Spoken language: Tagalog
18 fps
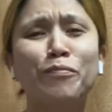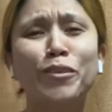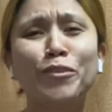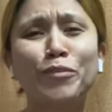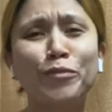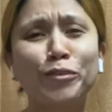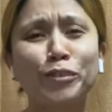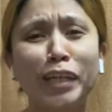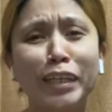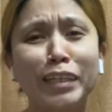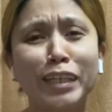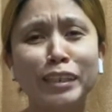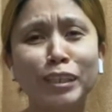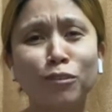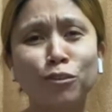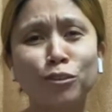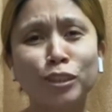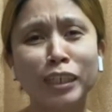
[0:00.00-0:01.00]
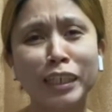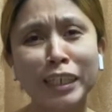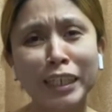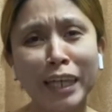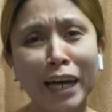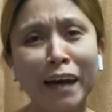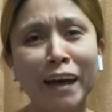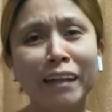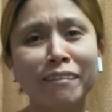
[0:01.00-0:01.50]
pinupuntahan niya sa
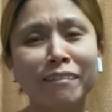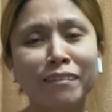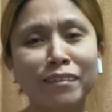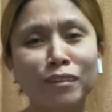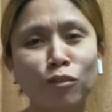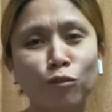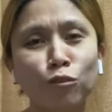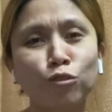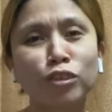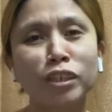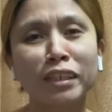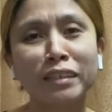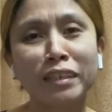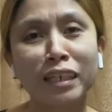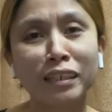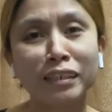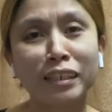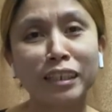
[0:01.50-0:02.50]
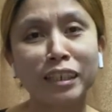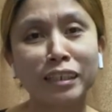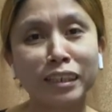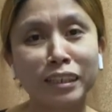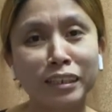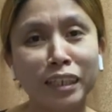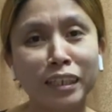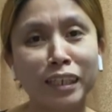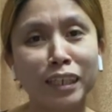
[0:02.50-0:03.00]
kusina at kusa niyang
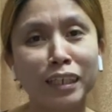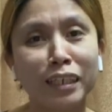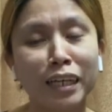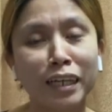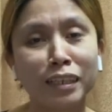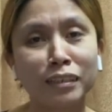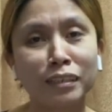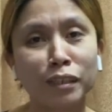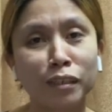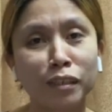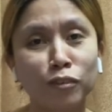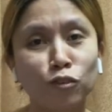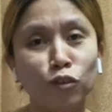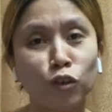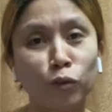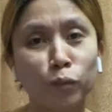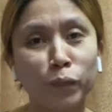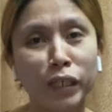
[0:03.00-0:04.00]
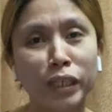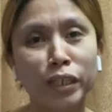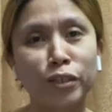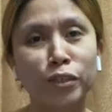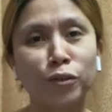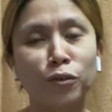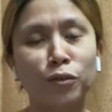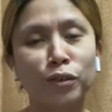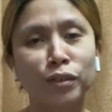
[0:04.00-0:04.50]
dinadagdagan ng tubig
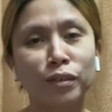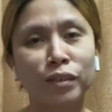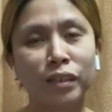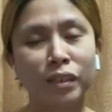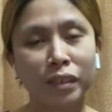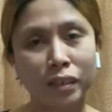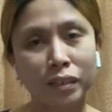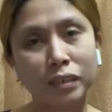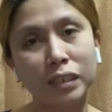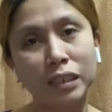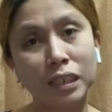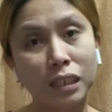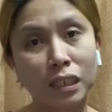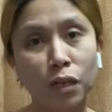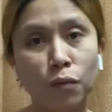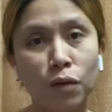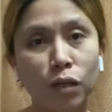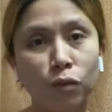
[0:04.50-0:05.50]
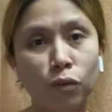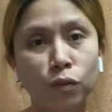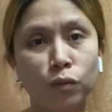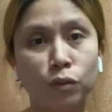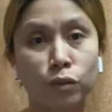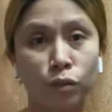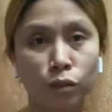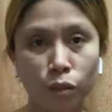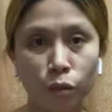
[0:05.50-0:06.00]
yung ginagawa kong
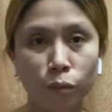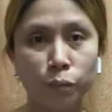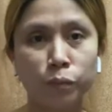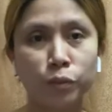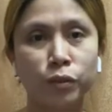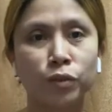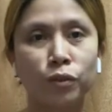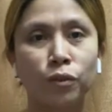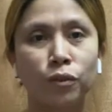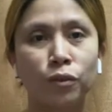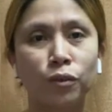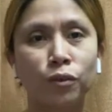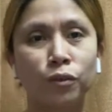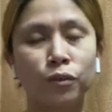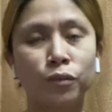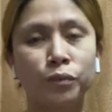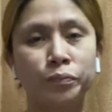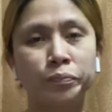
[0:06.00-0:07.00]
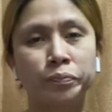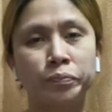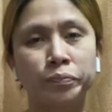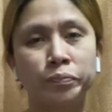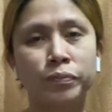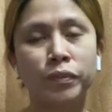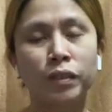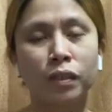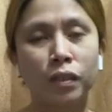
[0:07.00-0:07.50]
soup. So,
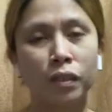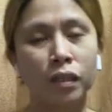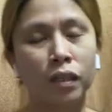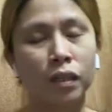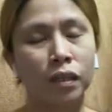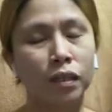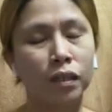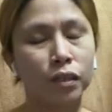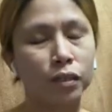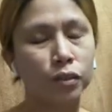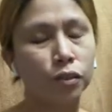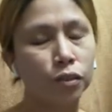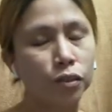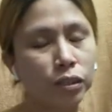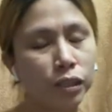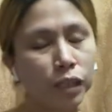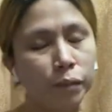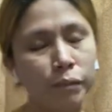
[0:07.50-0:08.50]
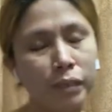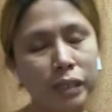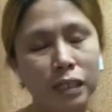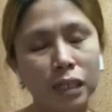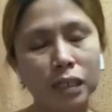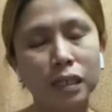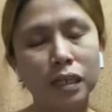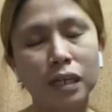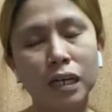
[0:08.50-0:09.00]
doon kami
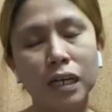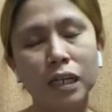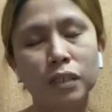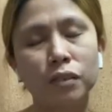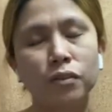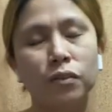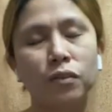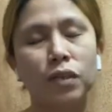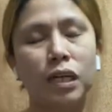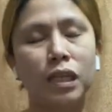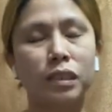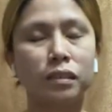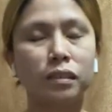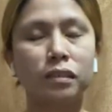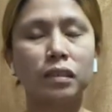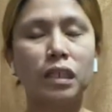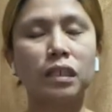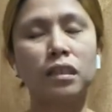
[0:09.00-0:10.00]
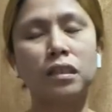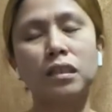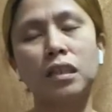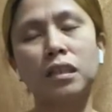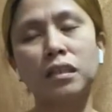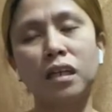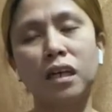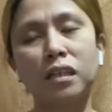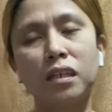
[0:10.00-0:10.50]
nagkaano at
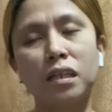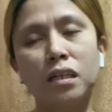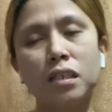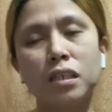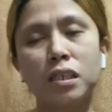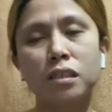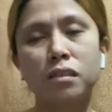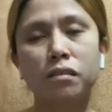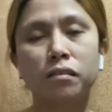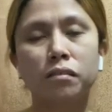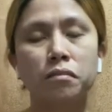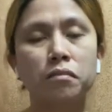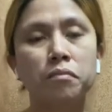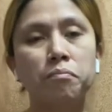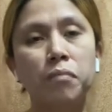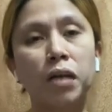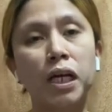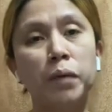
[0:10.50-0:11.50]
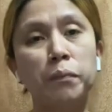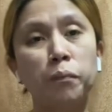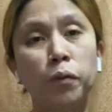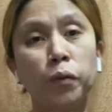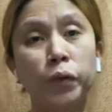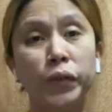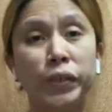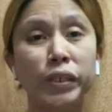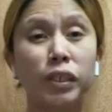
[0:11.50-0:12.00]
nakikita ng mga
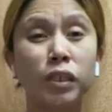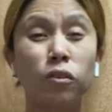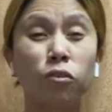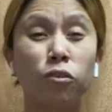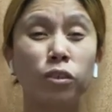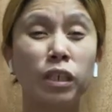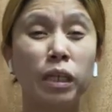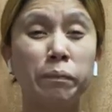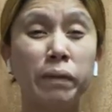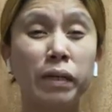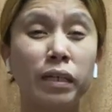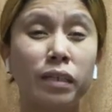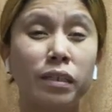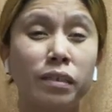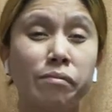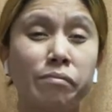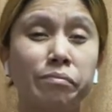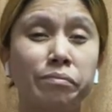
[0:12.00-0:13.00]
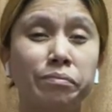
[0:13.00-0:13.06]
employer ko na parang